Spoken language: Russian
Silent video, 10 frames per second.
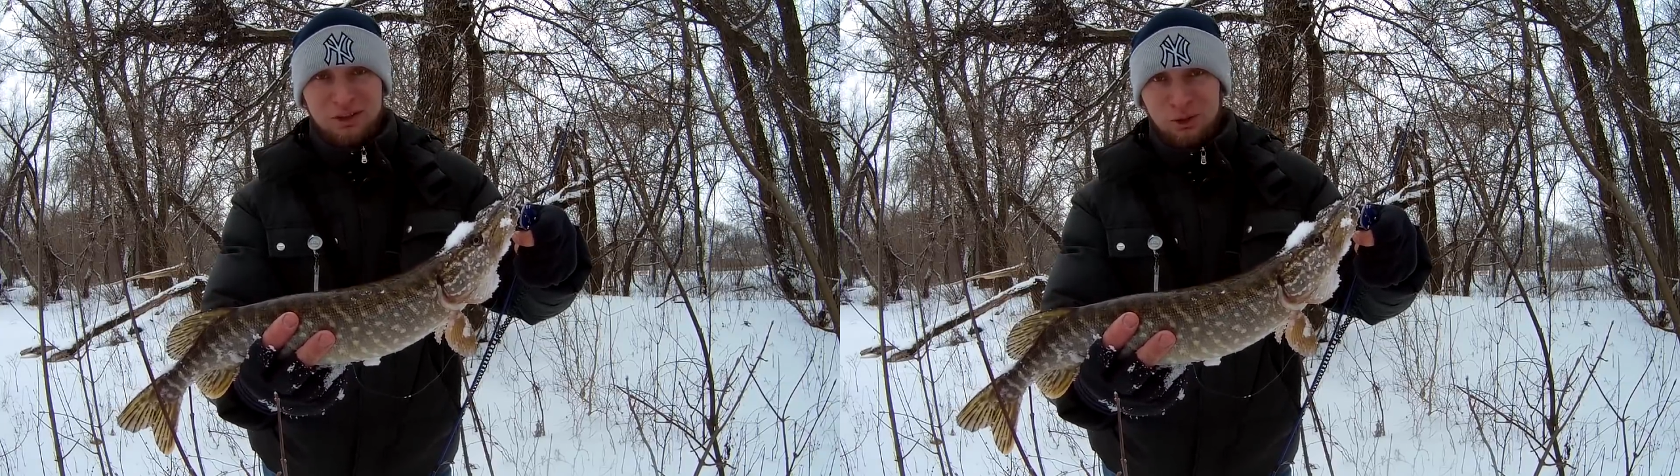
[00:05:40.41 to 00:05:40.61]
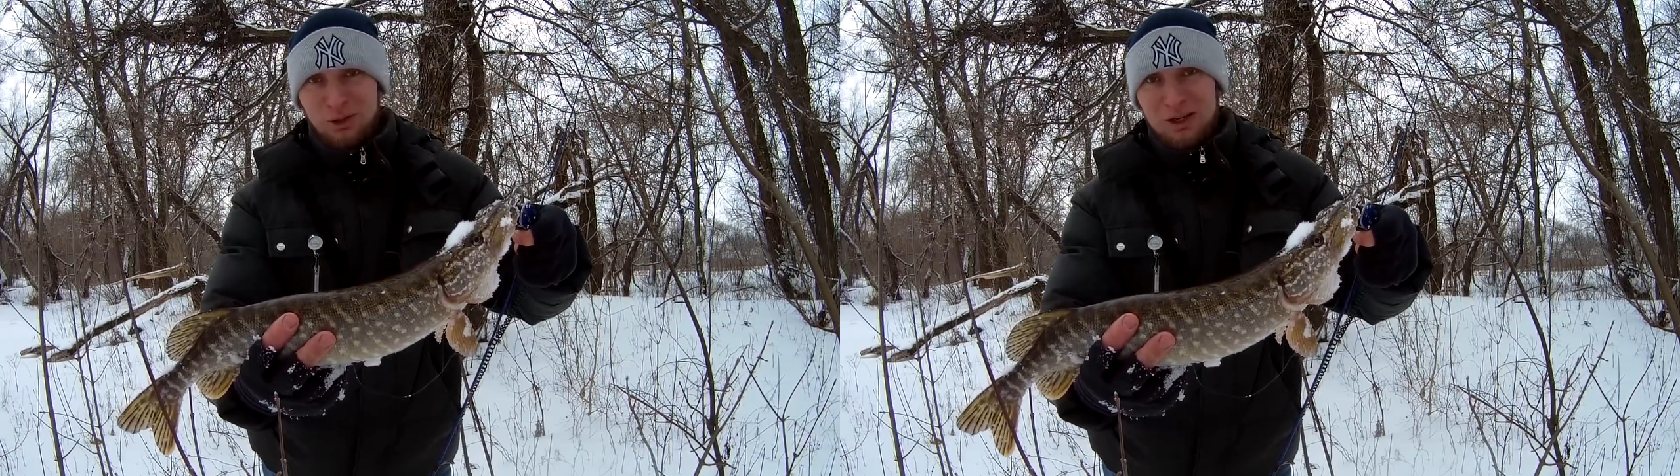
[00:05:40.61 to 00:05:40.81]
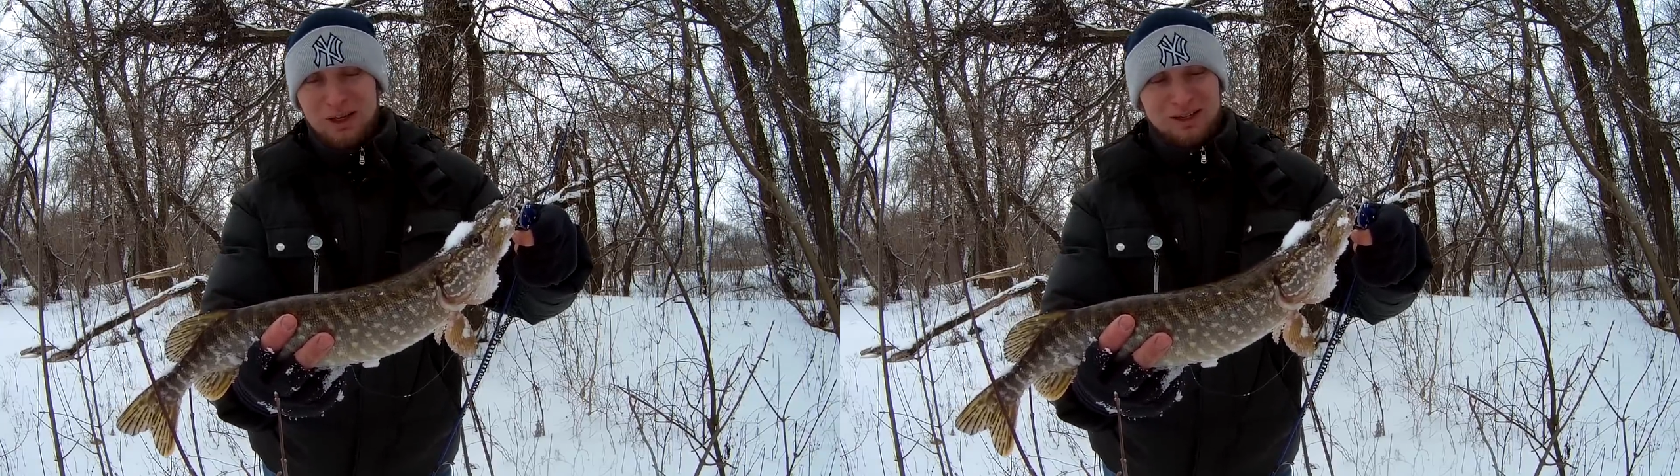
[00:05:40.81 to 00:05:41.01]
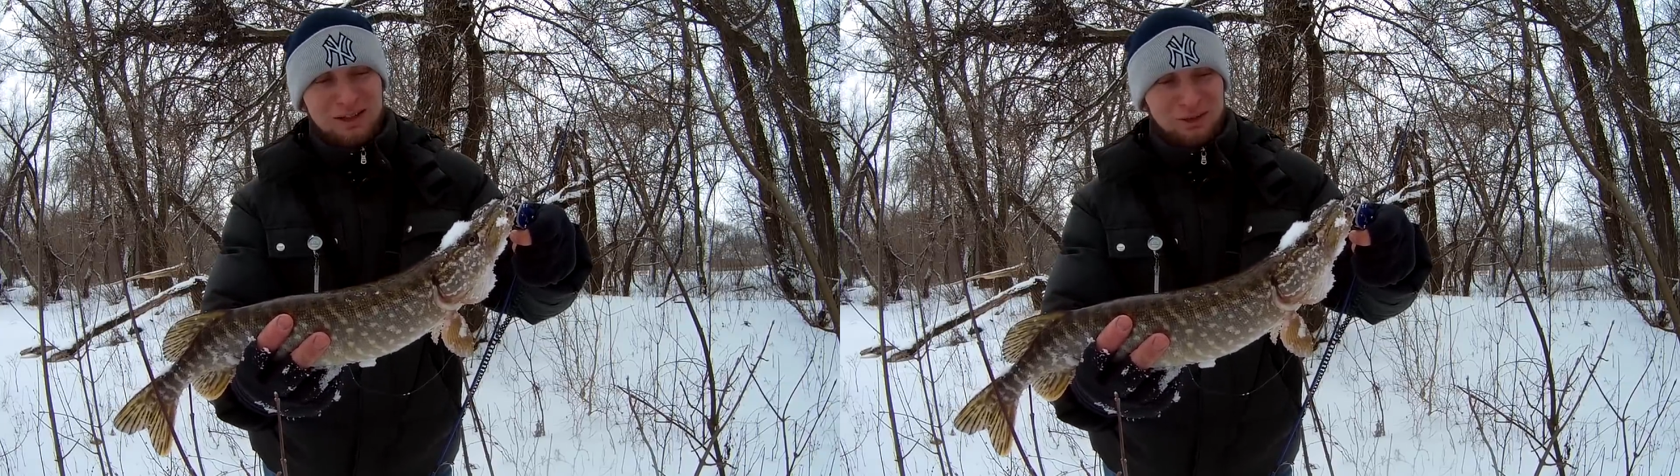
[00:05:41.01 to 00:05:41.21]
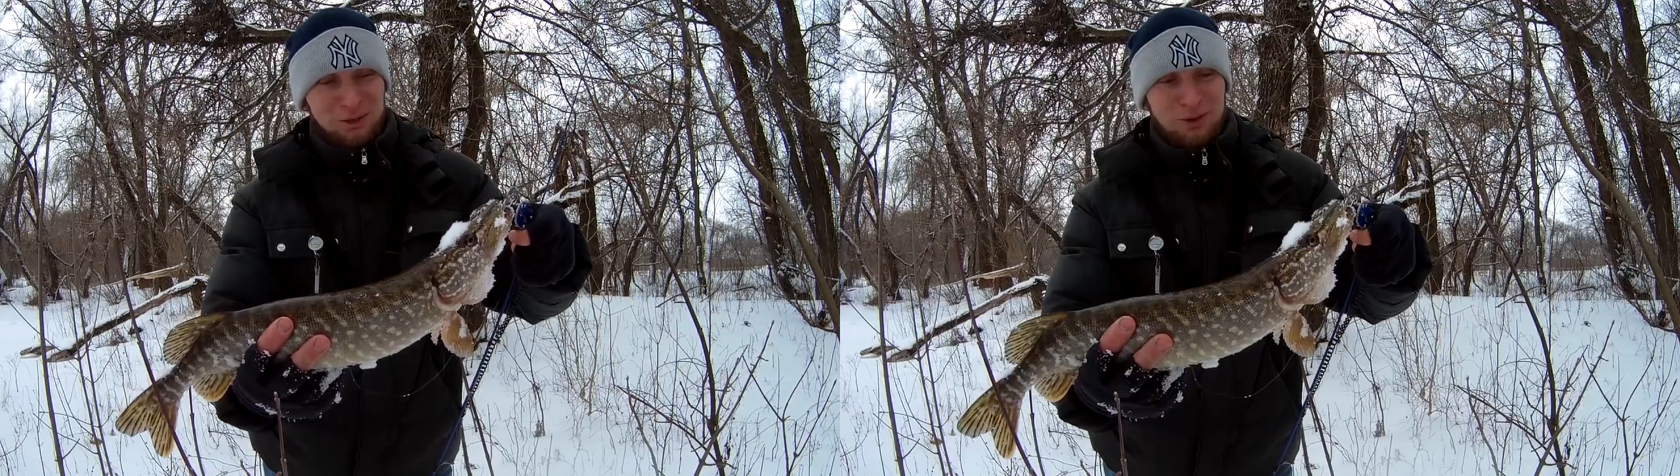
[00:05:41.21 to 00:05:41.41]
то ли
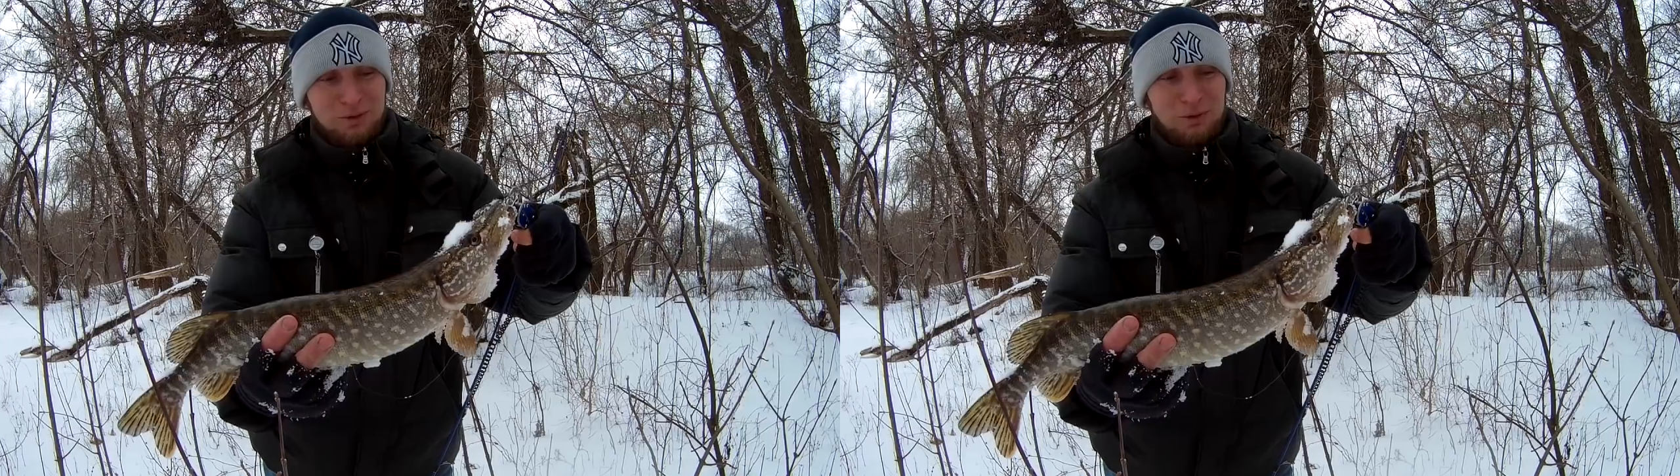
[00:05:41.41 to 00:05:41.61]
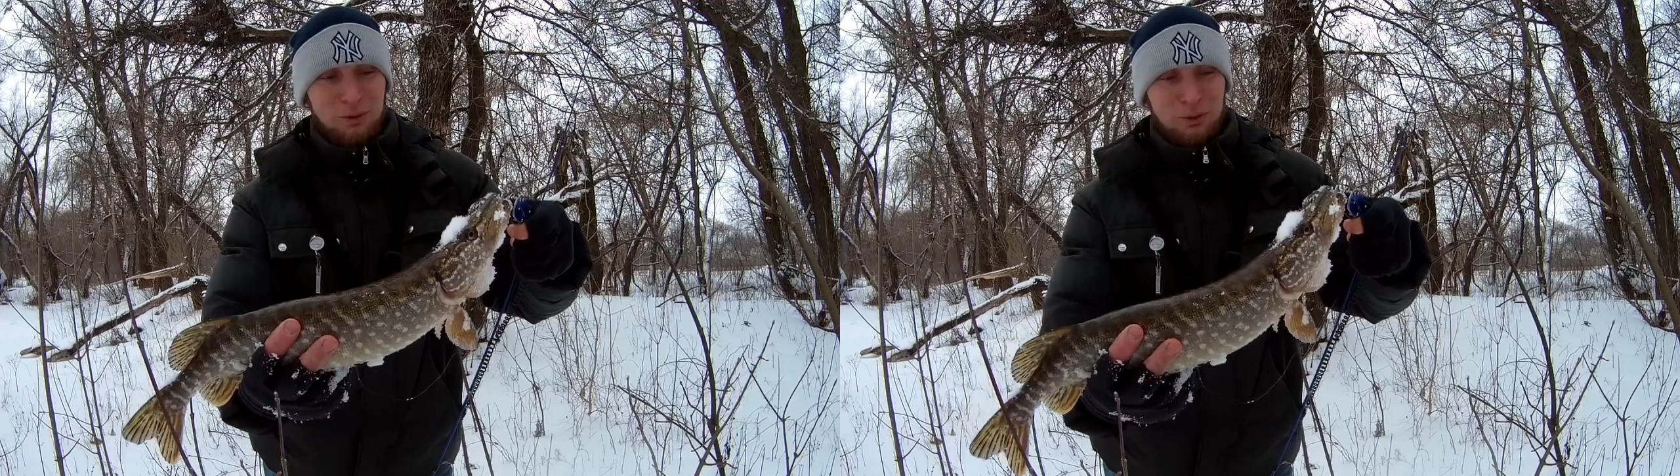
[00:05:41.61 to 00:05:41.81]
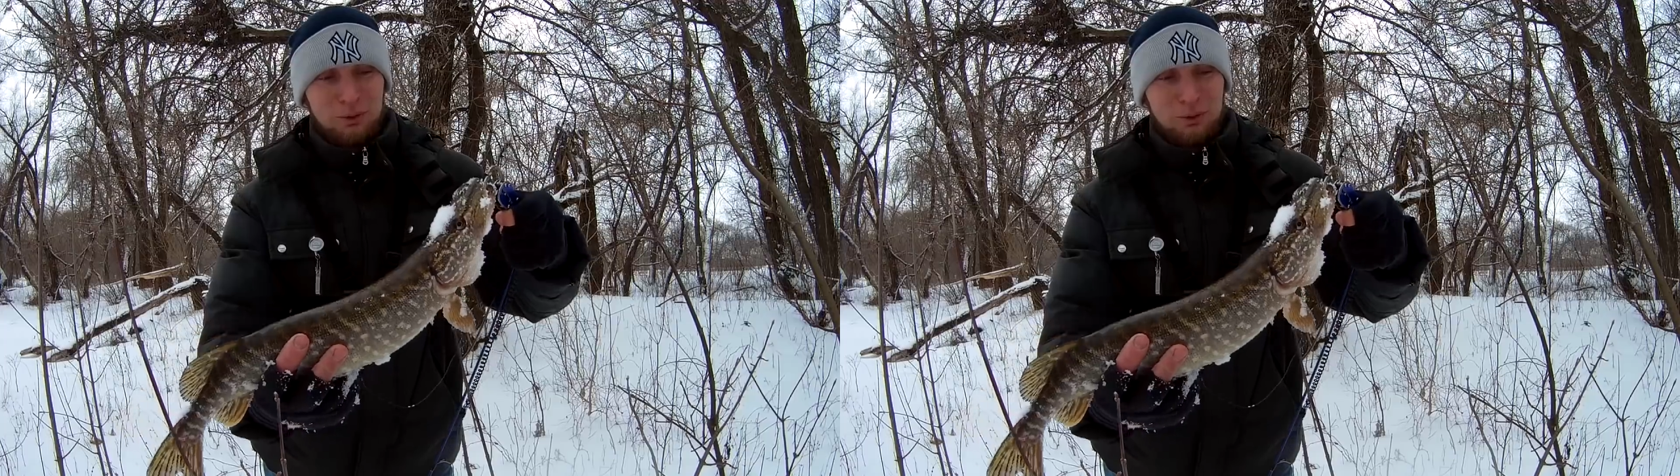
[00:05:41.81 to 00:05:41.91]
леска, то ли флю.